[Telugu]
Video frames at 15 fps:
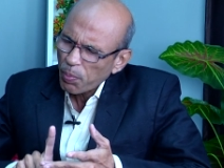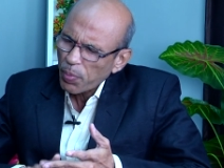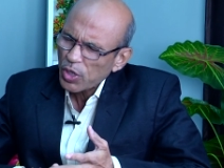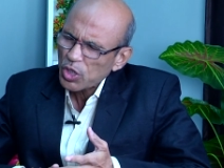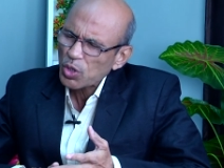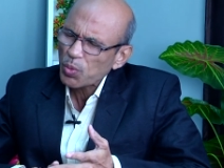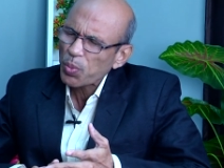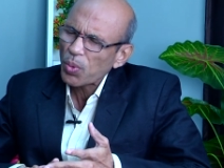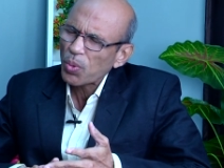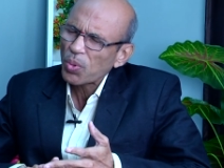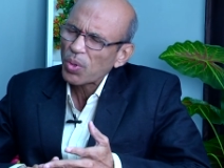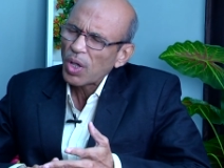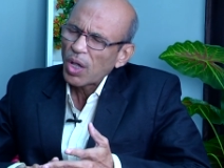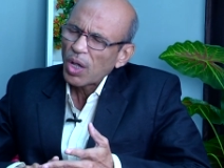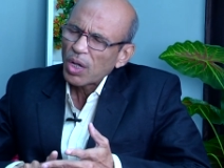పసుపు
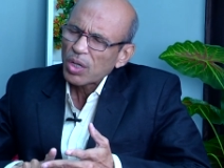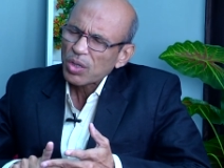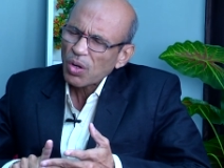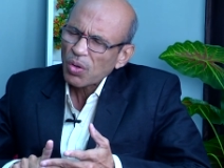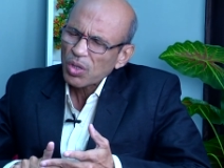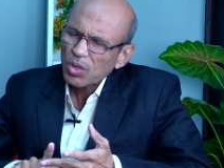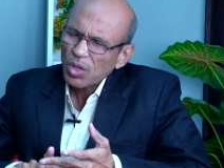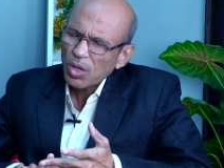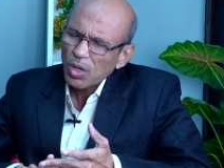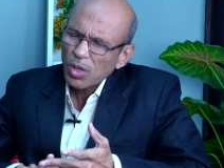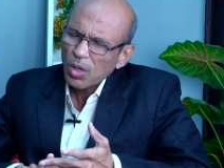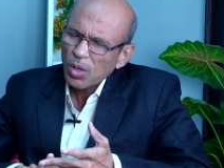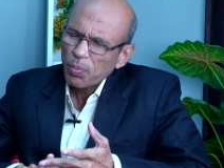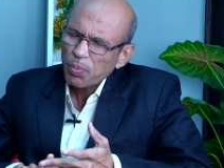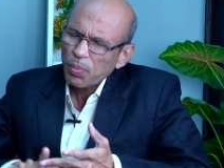తర్వాత
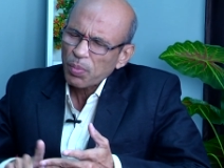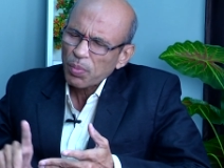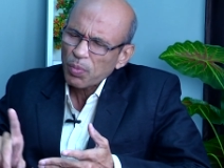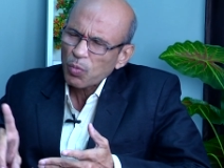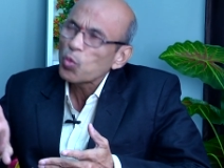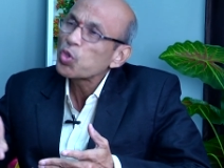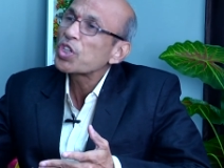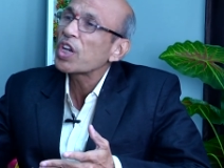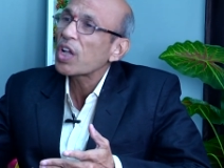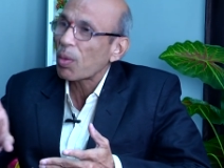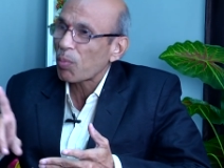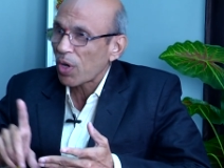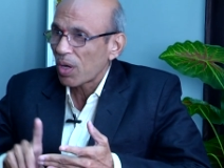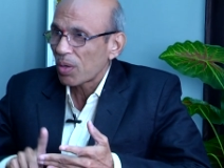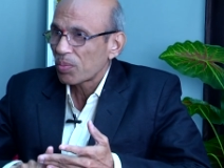
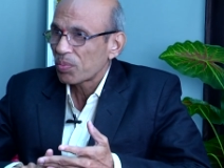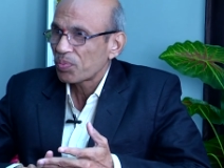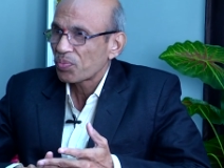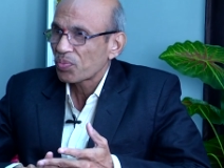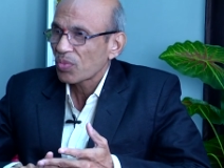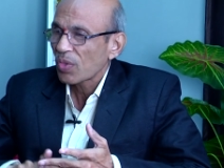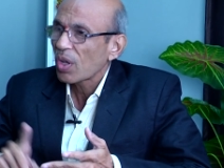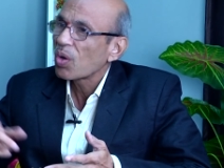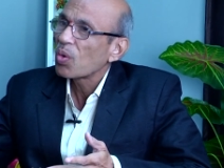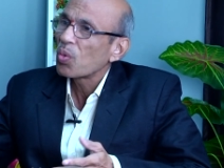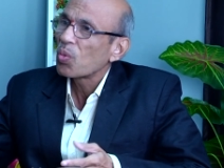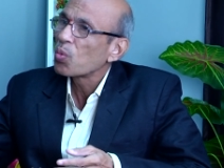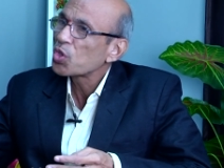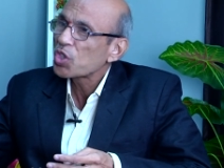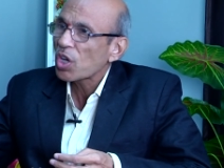ఉసిరికమ్మ
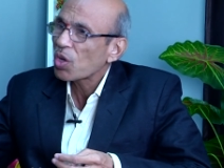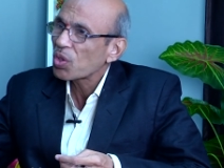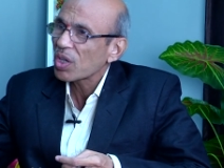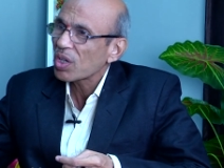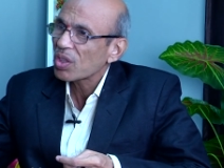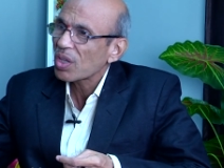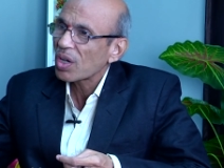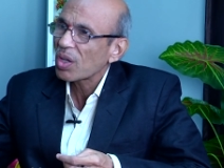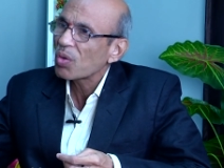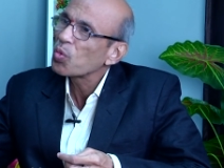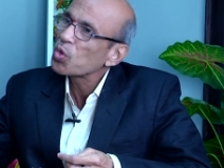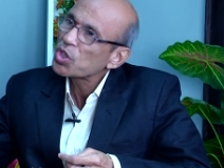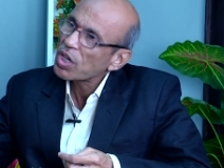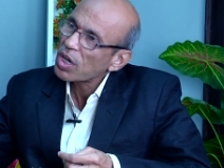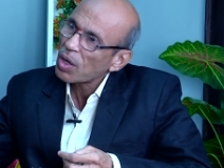ఉసిరికి ఉంది కదా
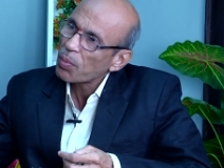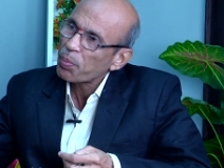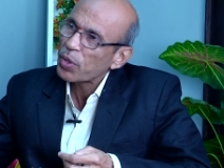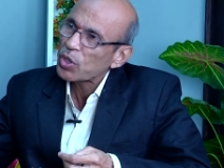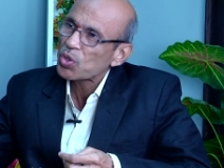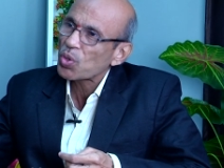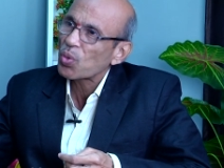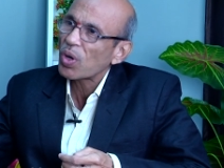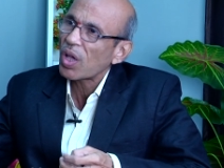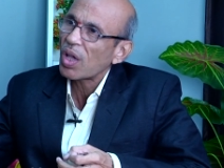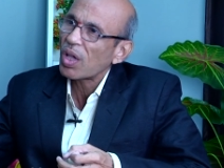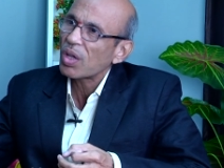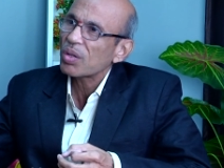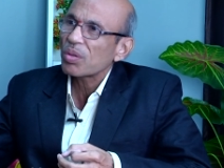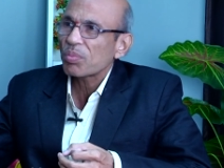ఉసిరిక పెచ్చులు కూడా
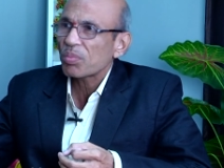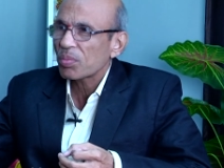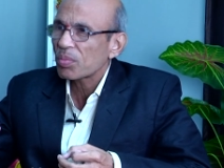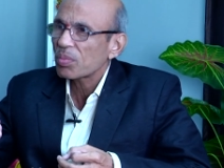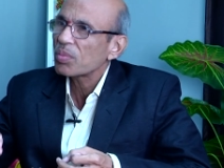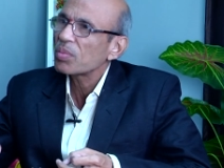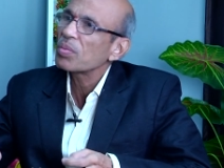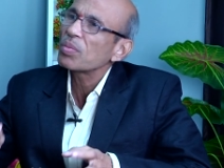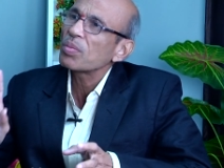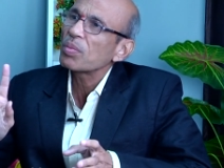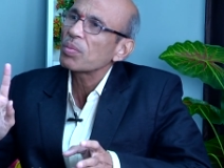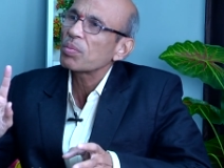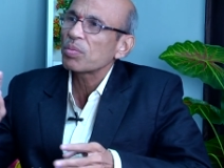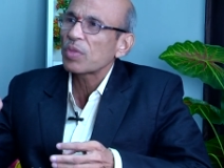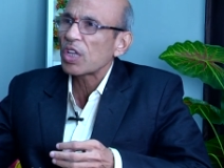
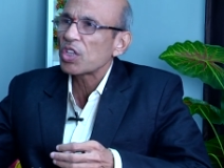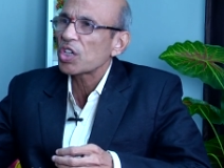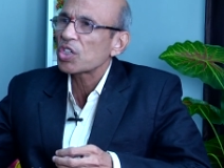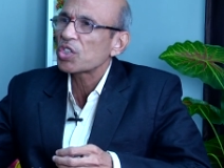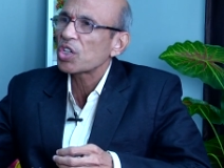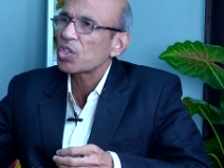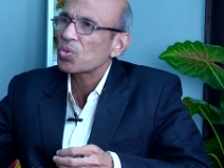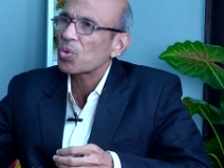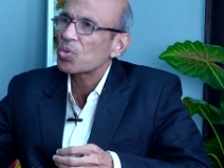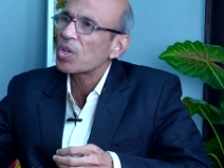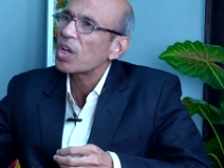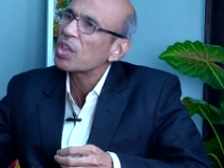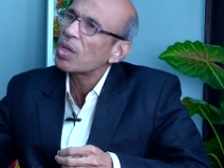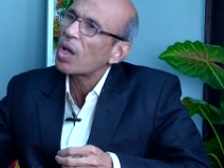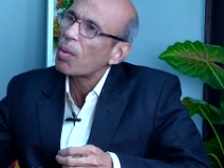దంచేసి చేసుకోవచ్చు
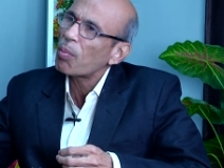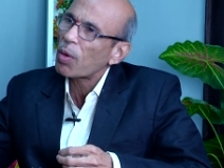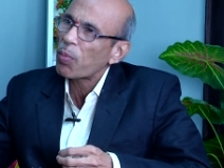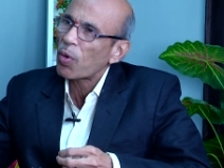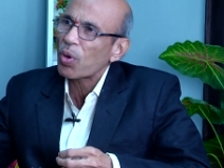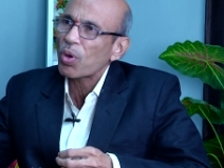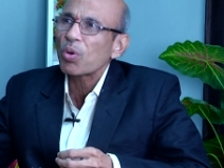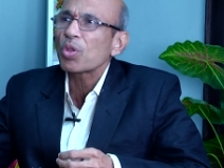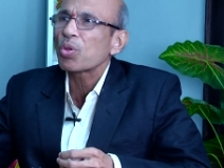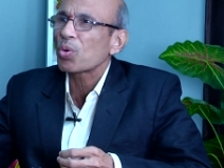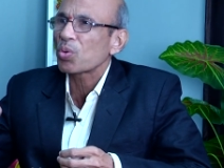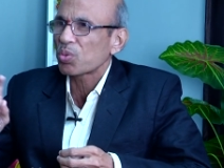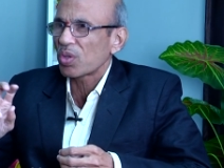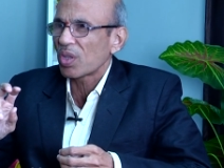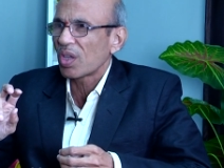లేకపోతే ఆమ్ల పౌడర్ కూడా
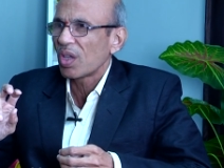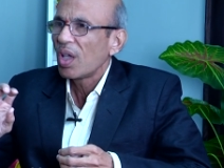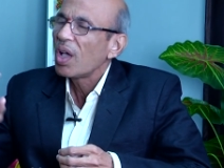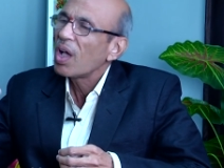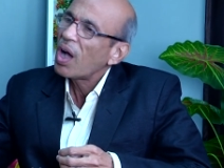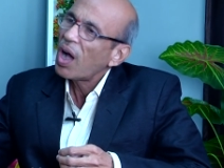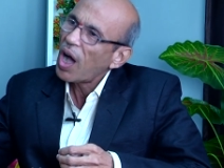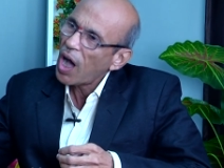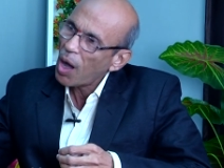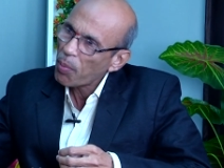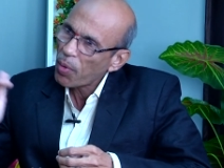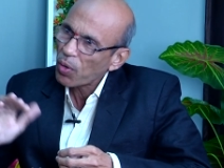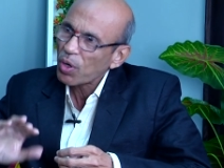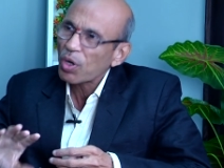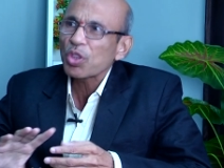దొరుకుతుంది ఆ
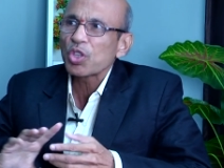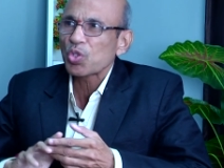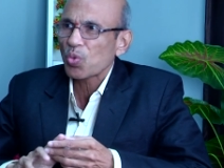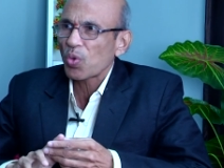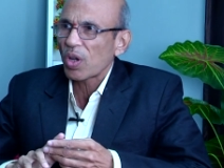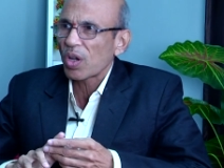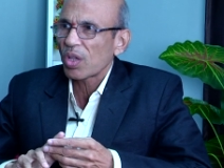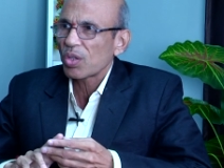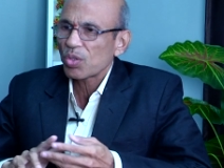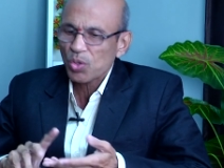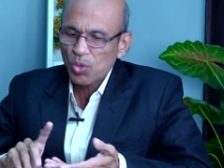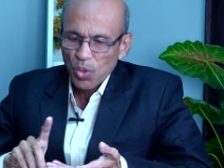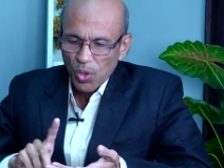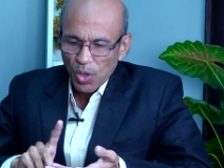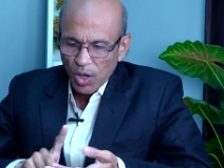పౌడర్ కూడా తీసుకోవాలి
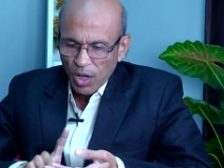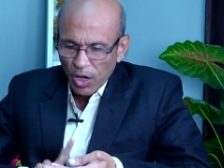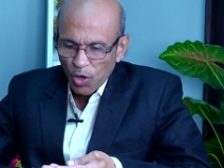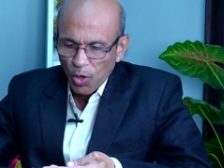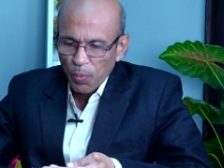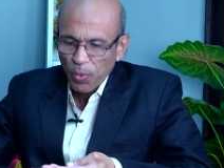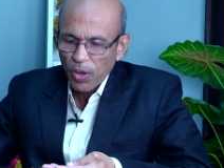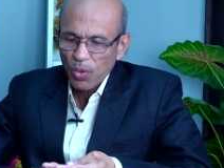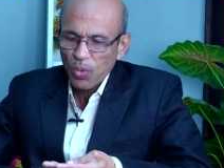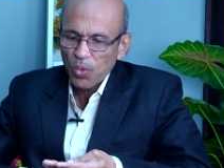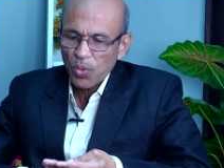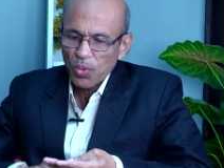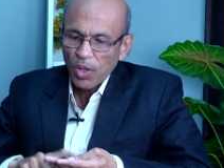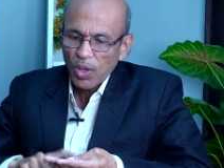సో కరివేపాకు